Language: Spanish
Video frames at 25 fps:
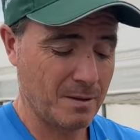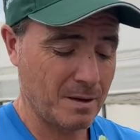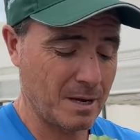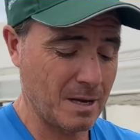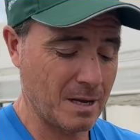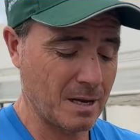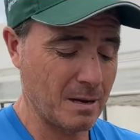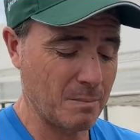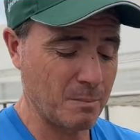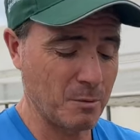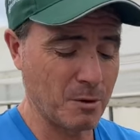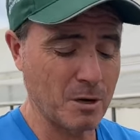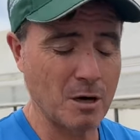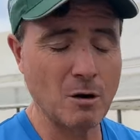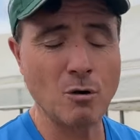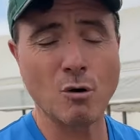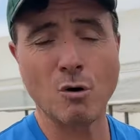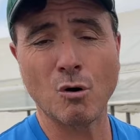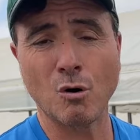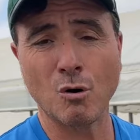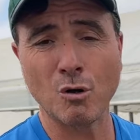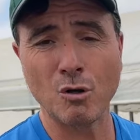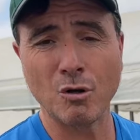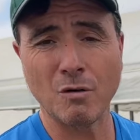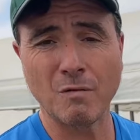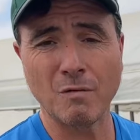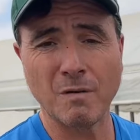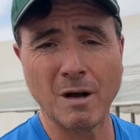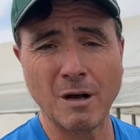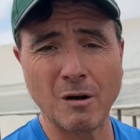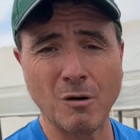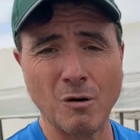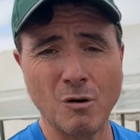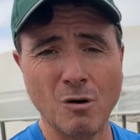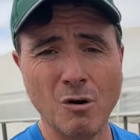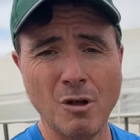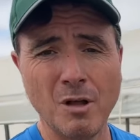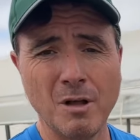Hay que poner los cogollos
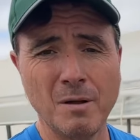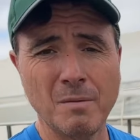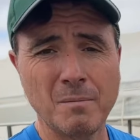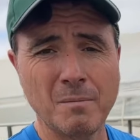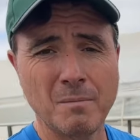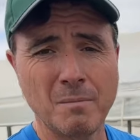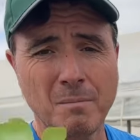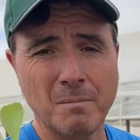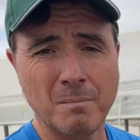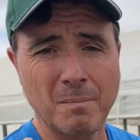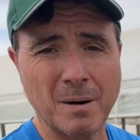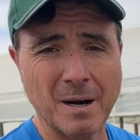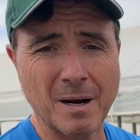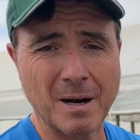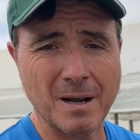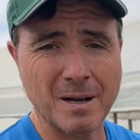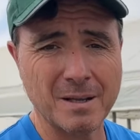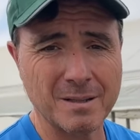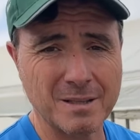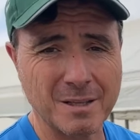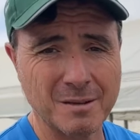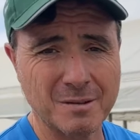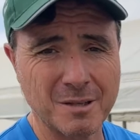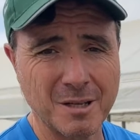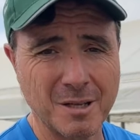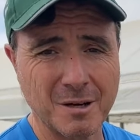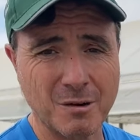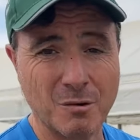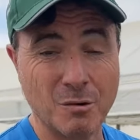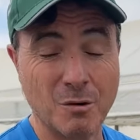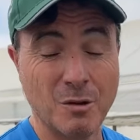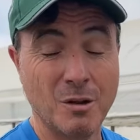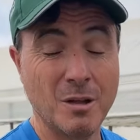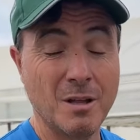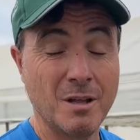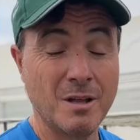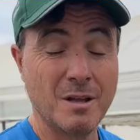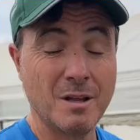blancos para que estén
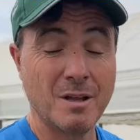tiernos.